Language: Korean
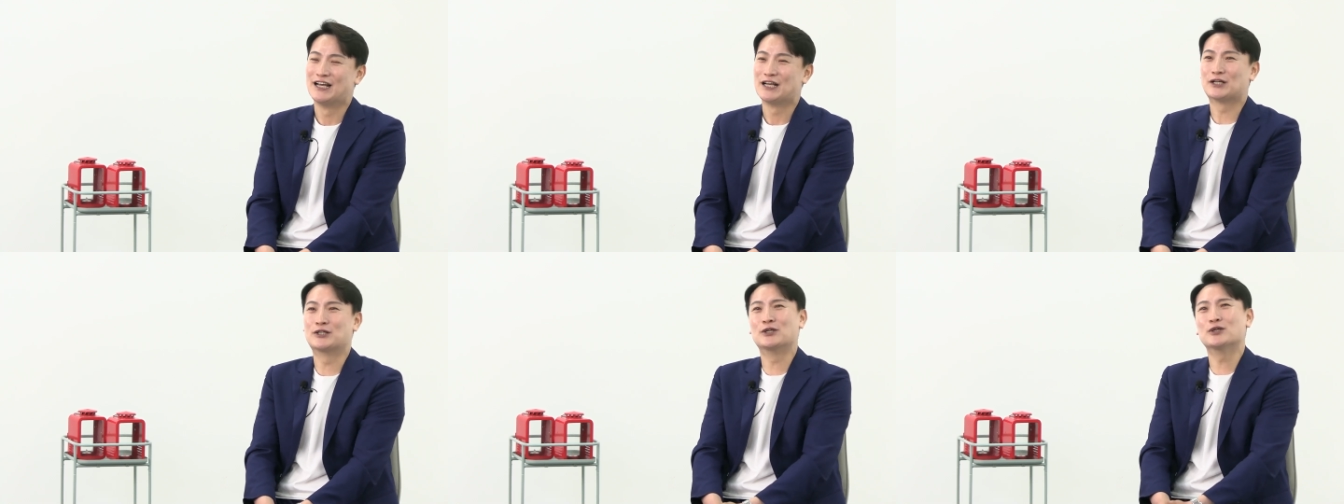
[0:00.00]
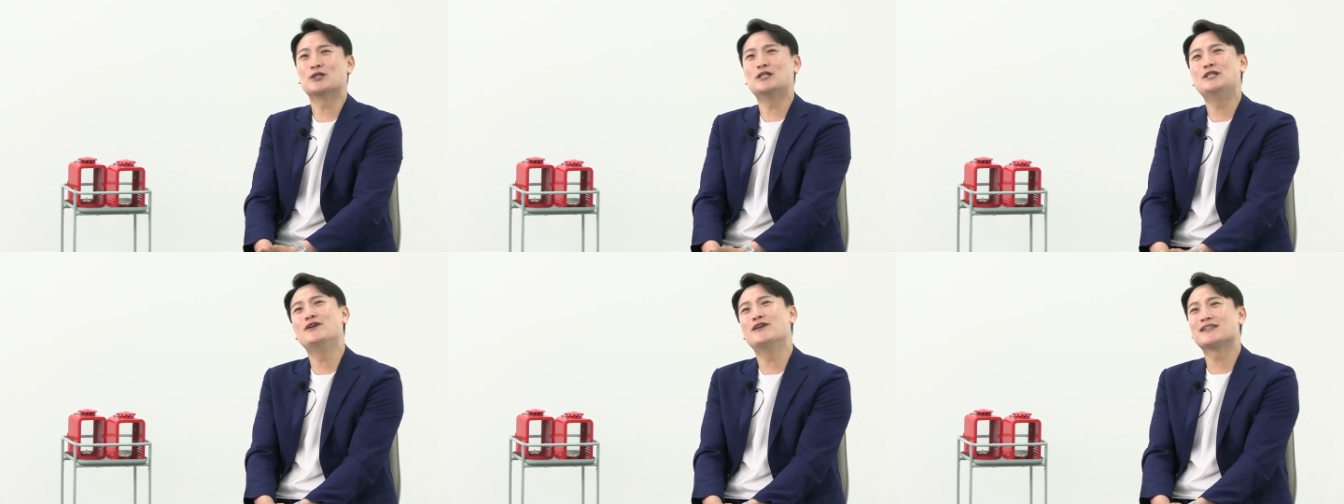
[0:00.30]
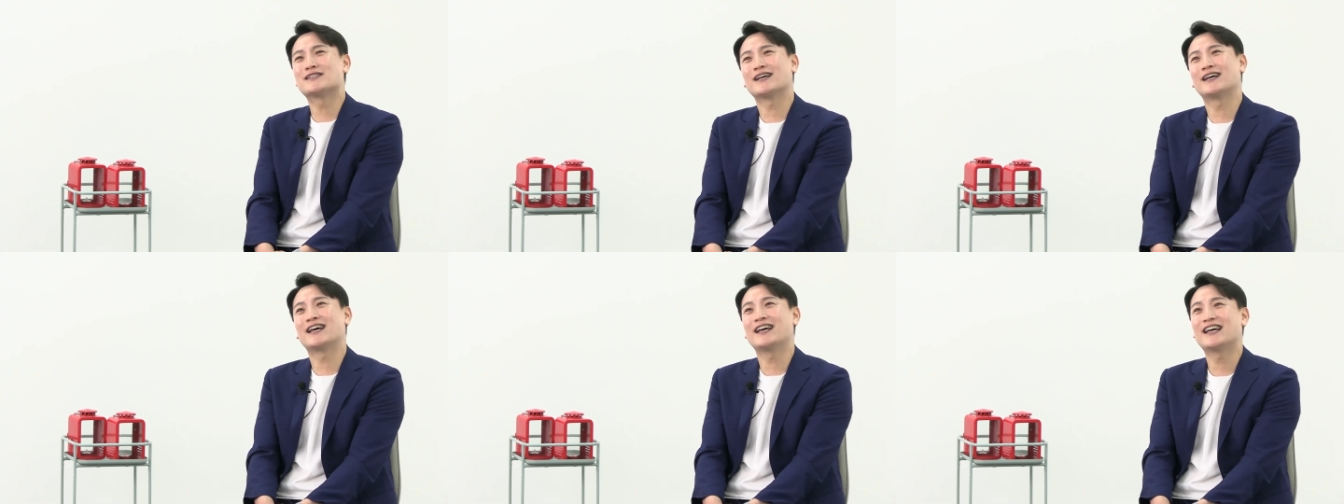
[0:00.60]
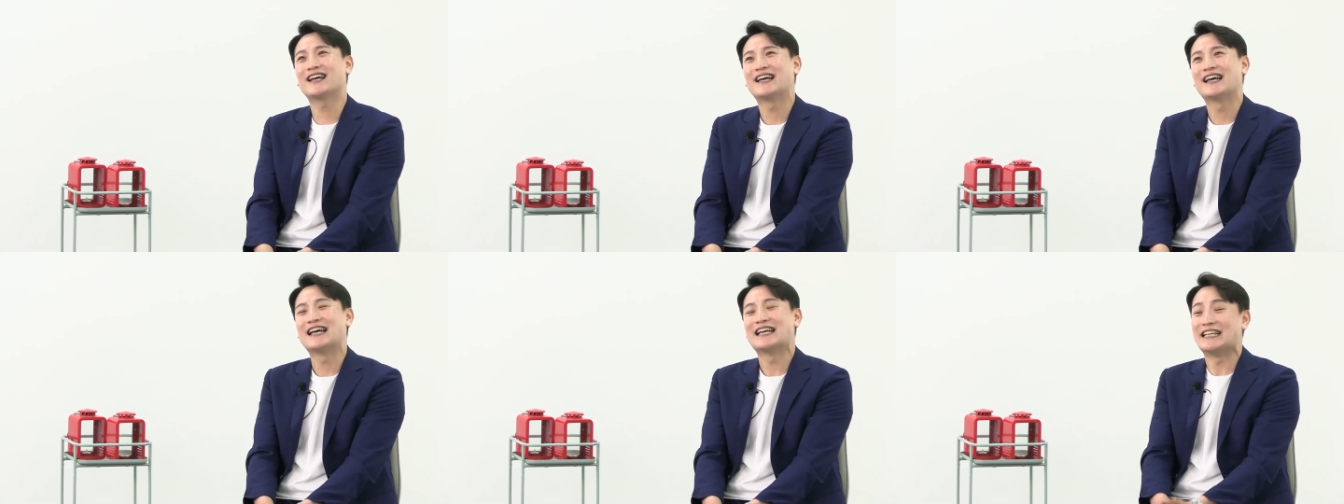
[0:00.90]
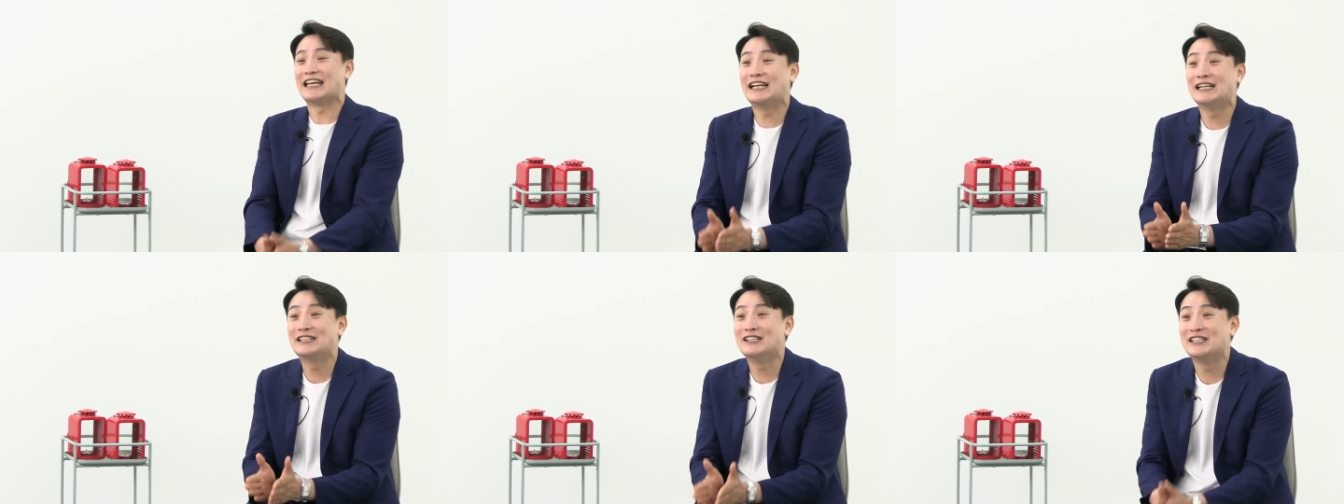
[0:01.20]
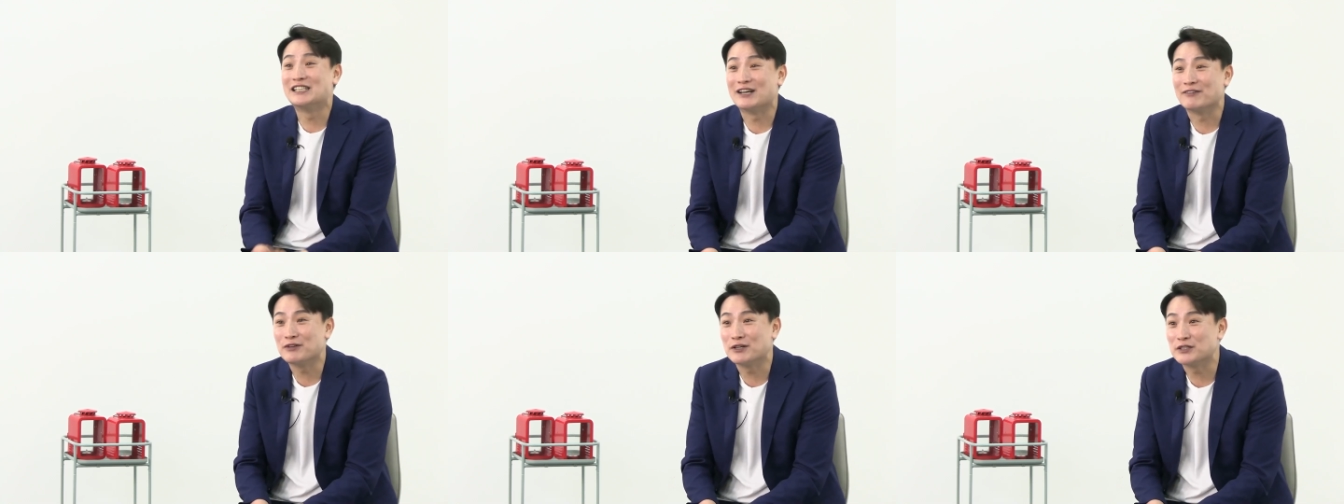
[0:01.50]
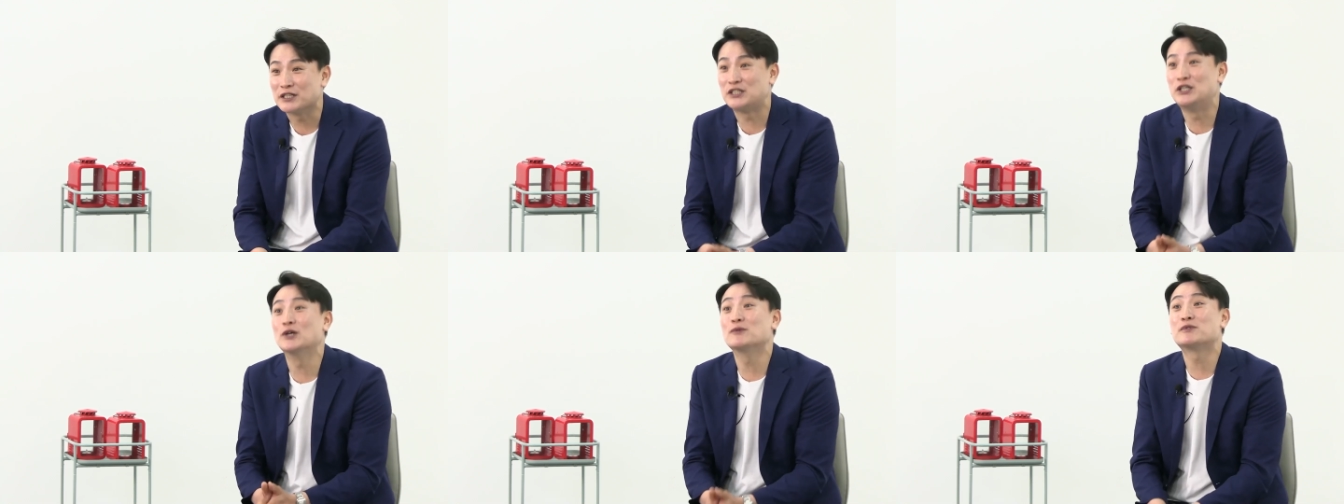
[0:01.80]
그리고 이 회사에 예를 들자면
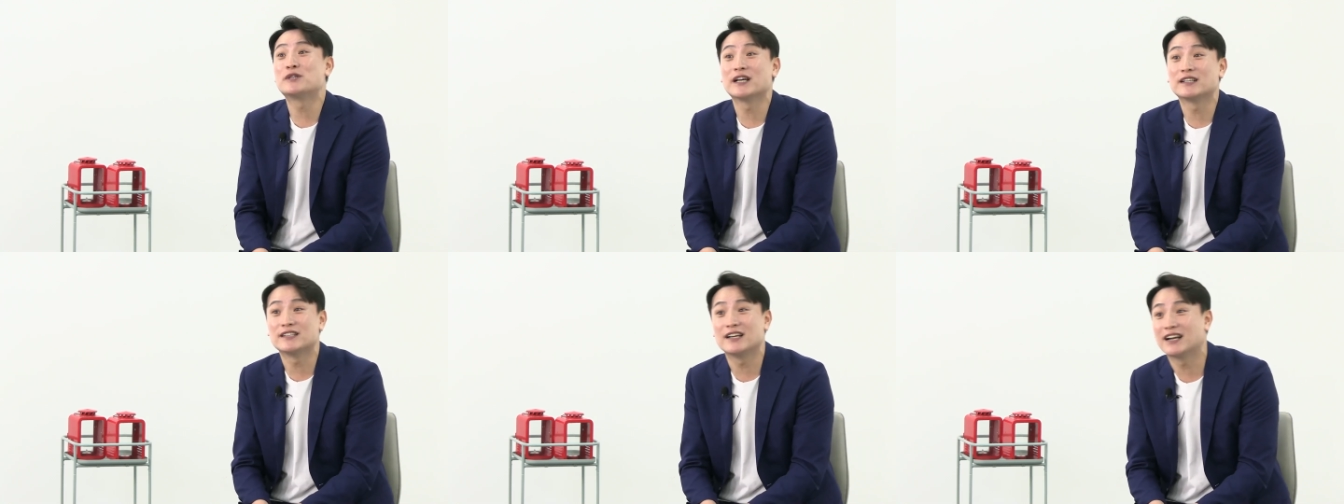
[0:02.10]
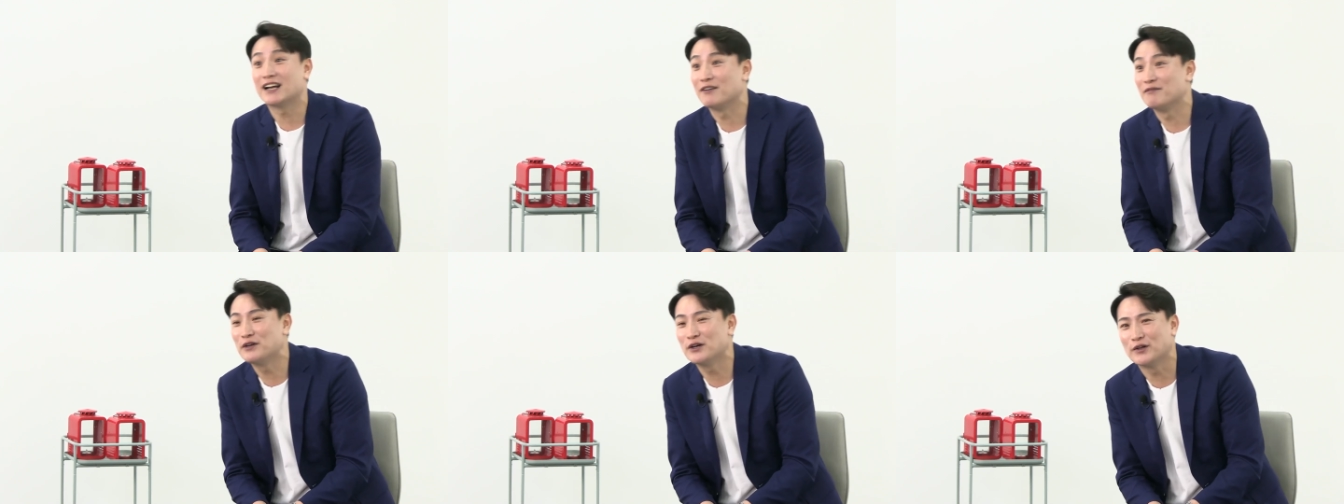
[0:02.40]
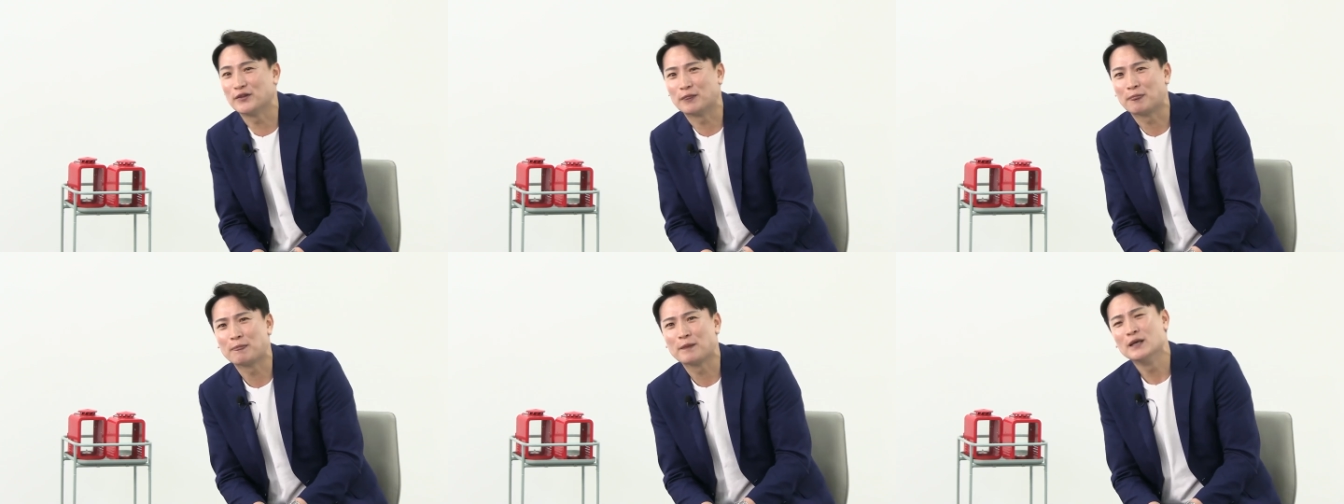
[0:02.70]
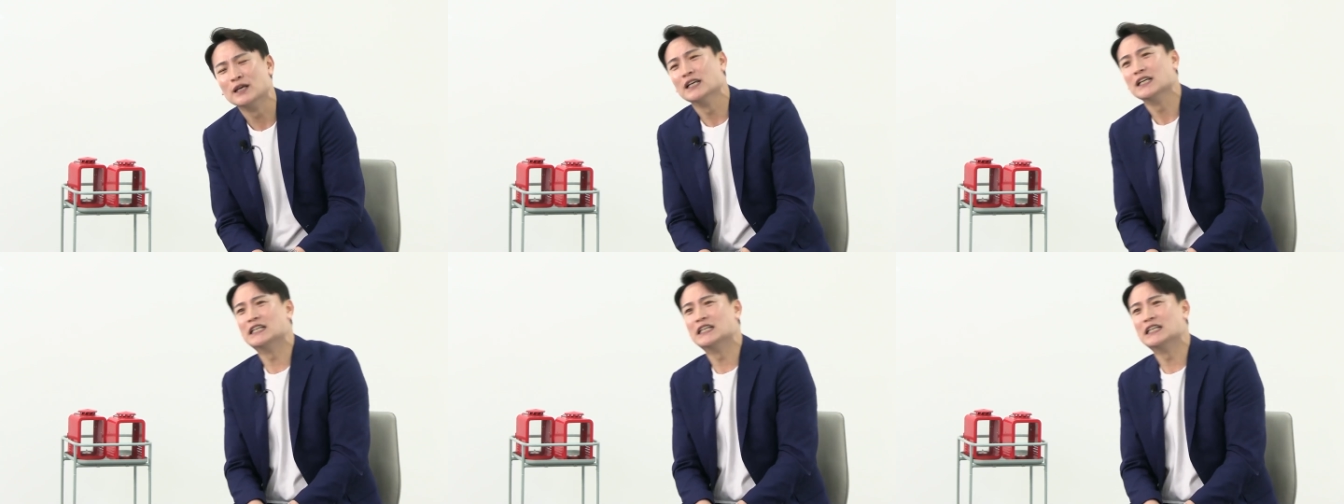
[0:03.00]
기업 체 행사에 가면 네.